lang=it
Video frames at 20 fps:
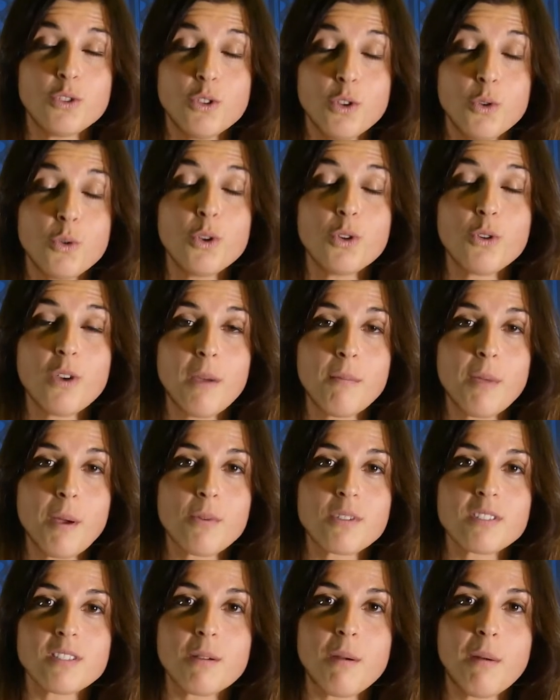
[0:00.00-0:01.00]
di cui noi
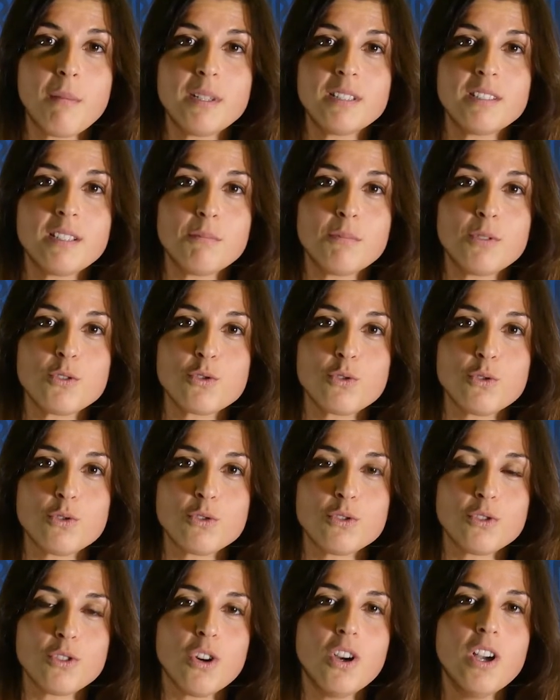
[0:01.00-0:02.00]
abbiamo estremamente
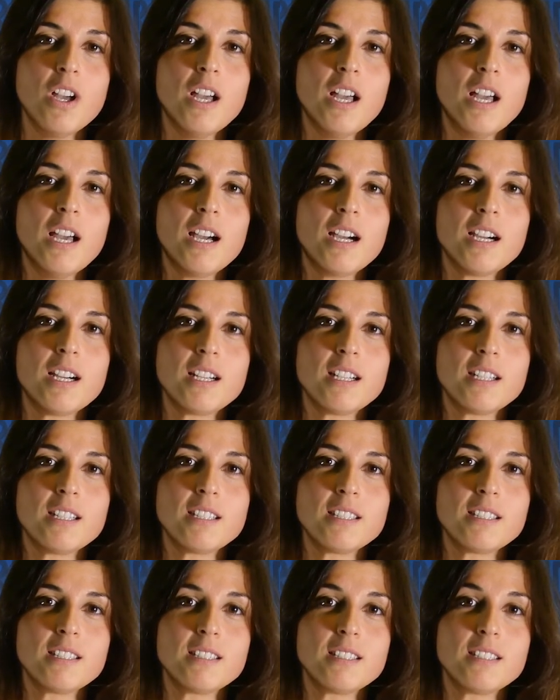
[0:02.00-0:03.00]
bisogno
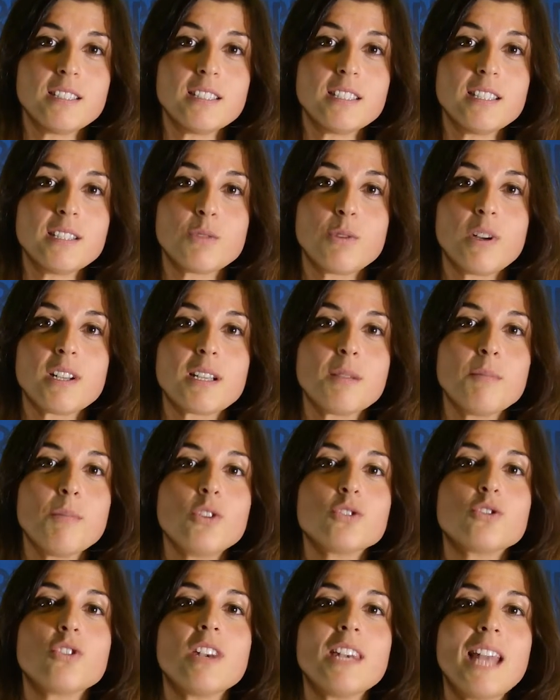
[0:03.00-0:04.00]
eh, in qualche
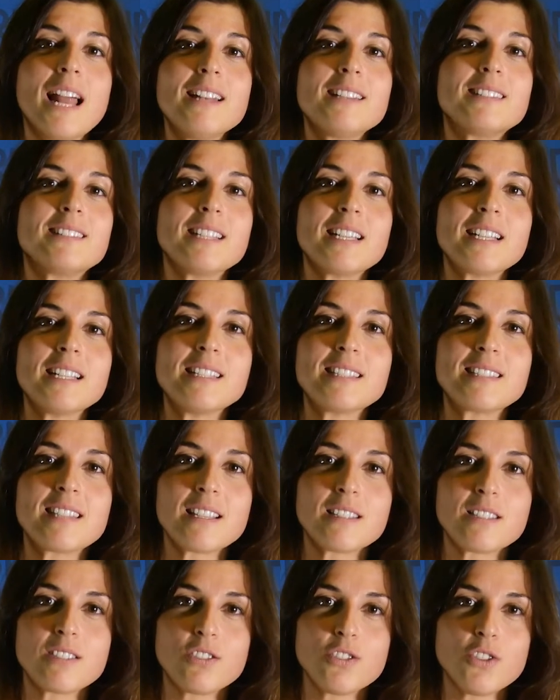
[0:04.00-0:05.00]
modo
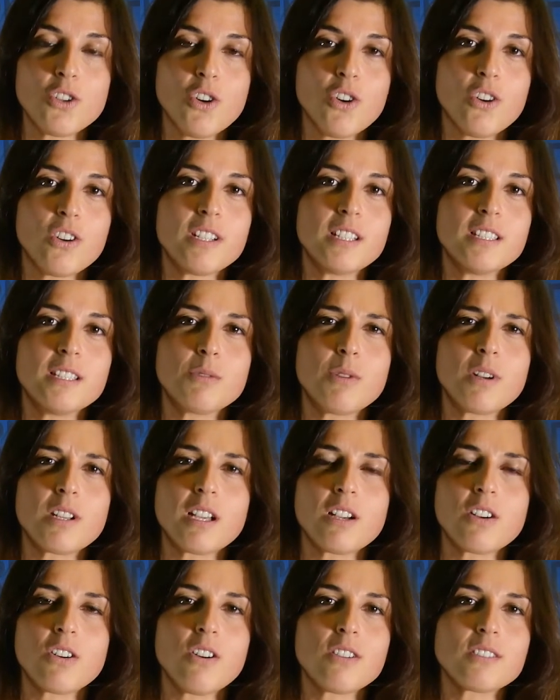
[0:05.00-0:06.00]
l'alterizzazione di
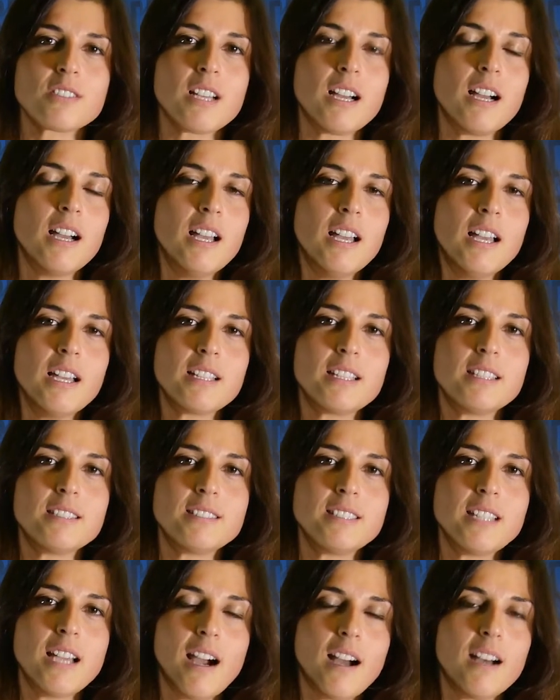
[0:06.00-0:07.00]
qualche cosa che
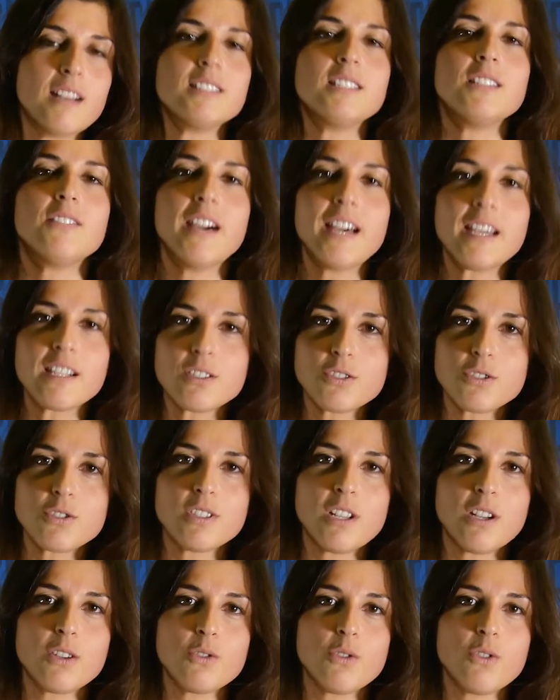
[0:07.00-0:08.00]
sia
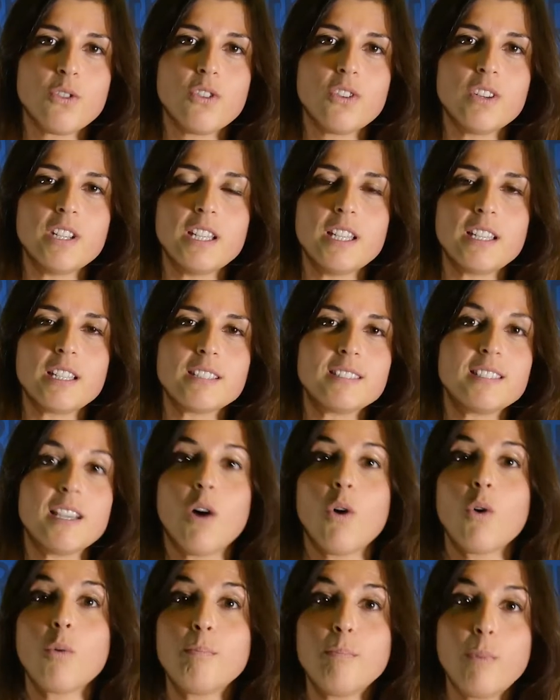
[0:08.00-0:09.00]
diverso da noi, che
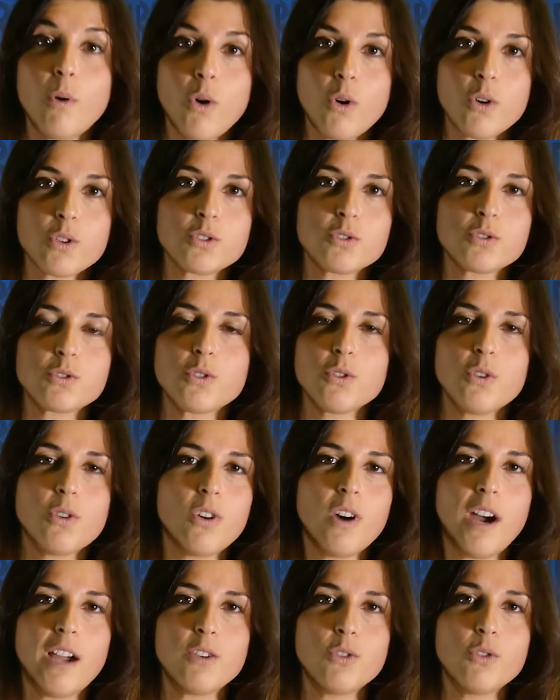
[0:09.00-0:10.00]
sia
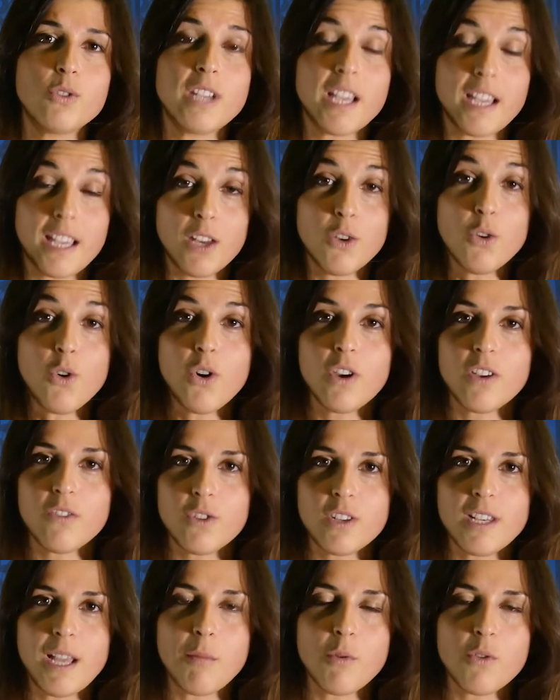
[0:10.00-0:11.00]
opposto a noi e che noi
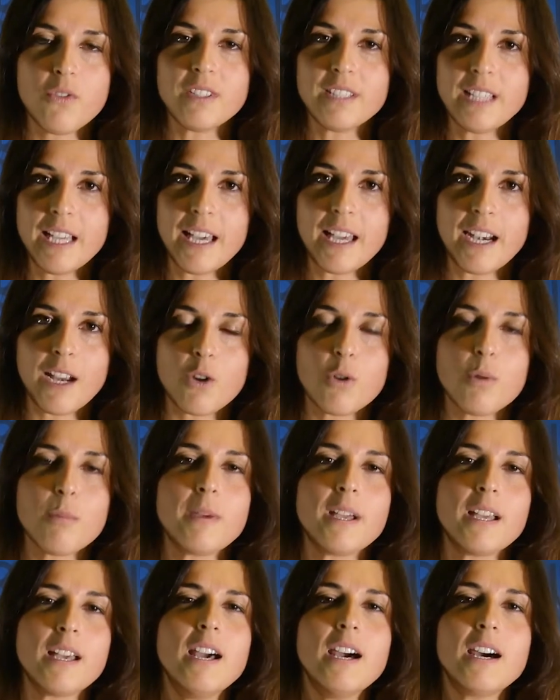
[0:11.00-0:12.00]
vogliamo vedere
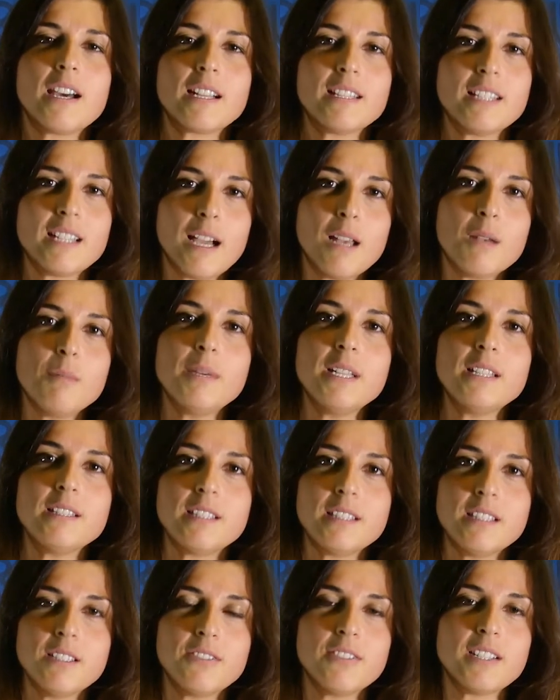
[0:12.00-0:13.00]
come
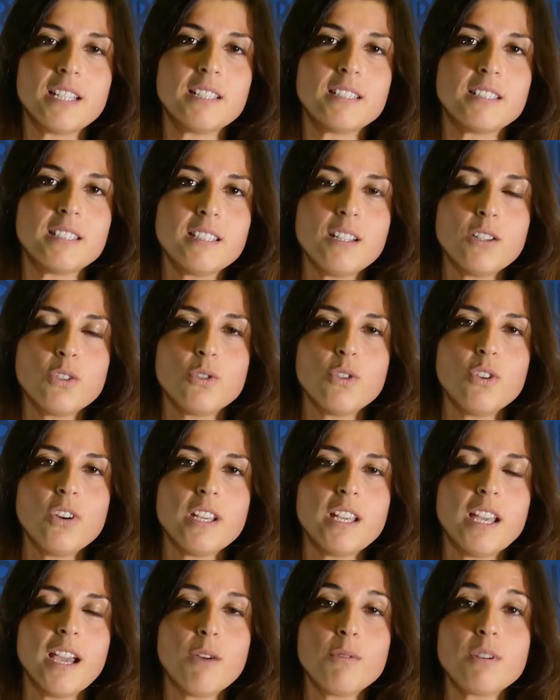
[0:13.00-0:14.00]
radicalmente differente da
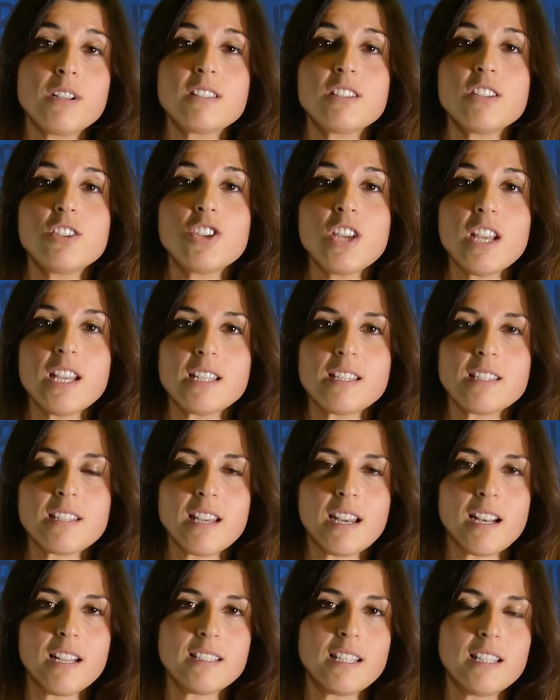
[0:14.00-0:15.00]
noi è
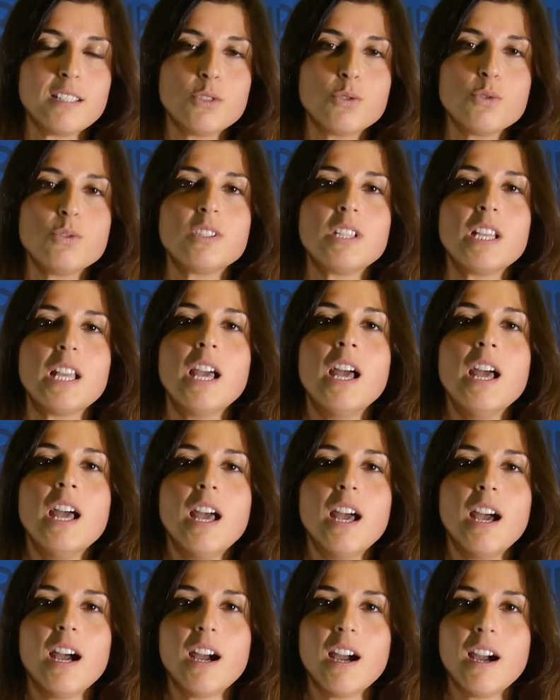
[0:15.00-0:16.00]
un'esigenza in realtà di tutti
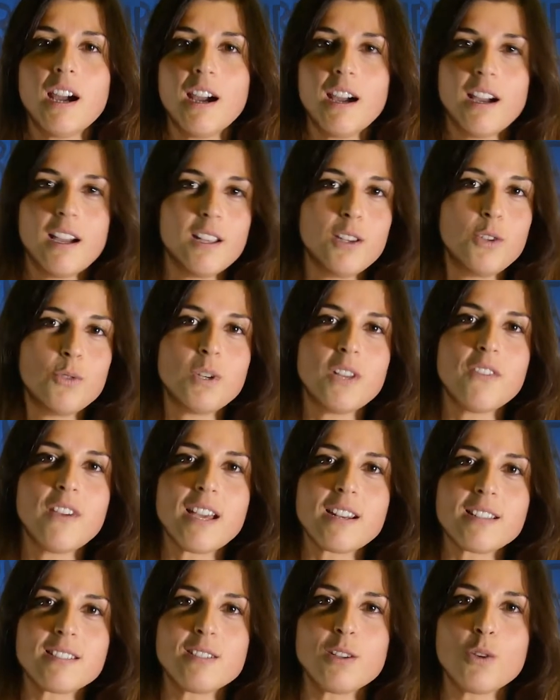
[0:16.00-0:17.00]
eh, gli
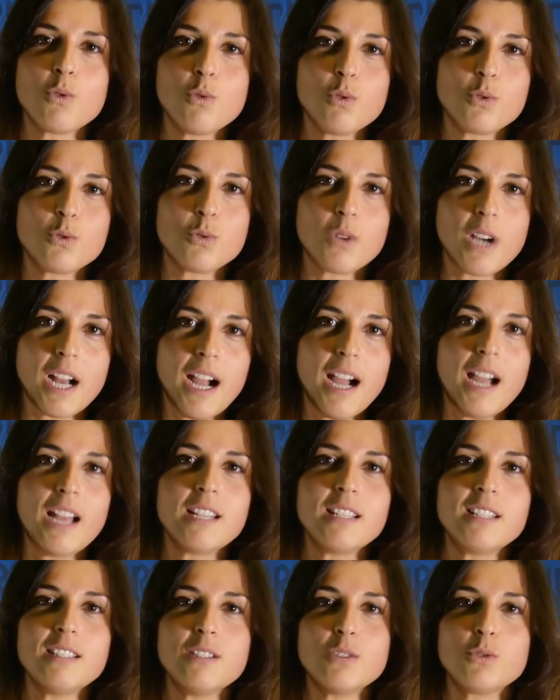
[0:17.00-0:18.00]
universi
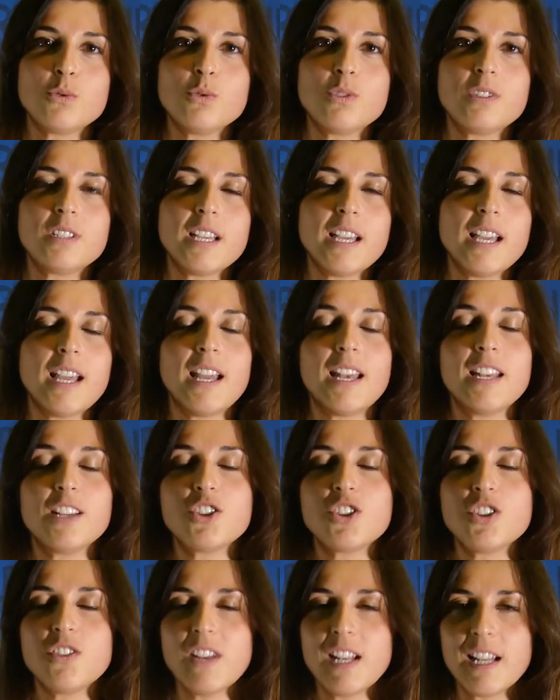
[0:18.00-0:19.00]
culturali, di tutte
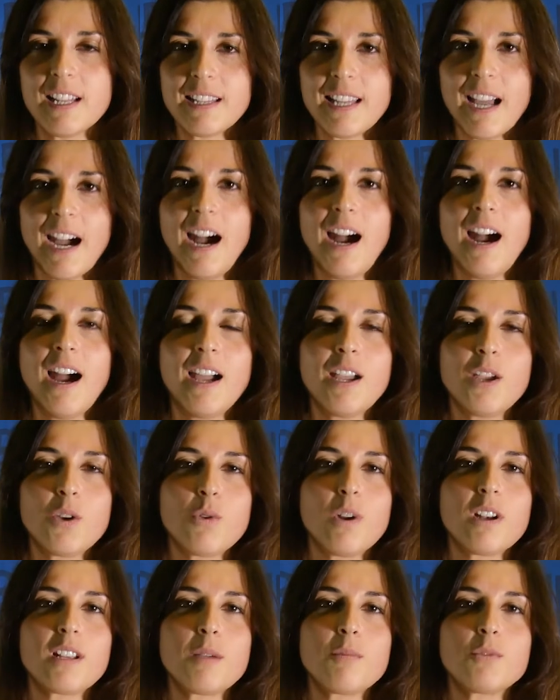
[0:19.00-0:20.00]
le civiltà,
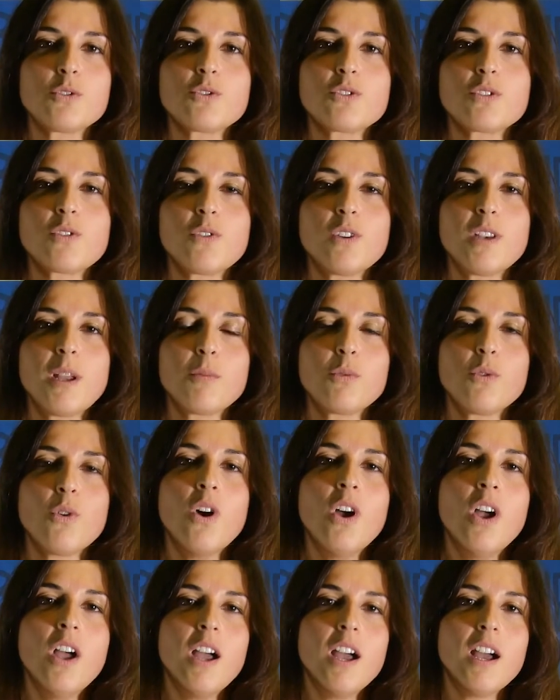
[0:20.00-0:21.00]
in qualche modo se
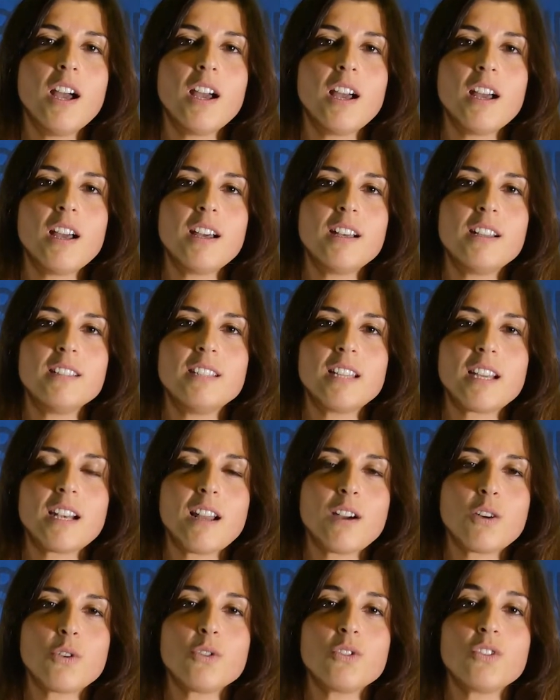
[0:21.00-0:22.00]
vogliamo eh,
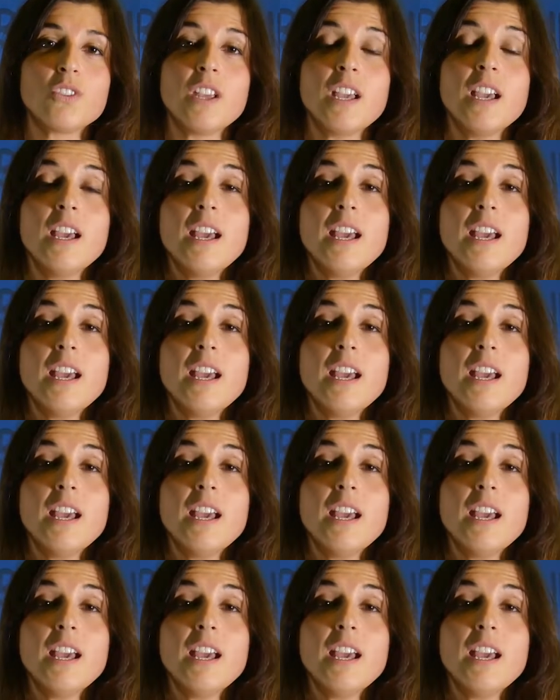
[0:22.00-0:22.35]
dirla così.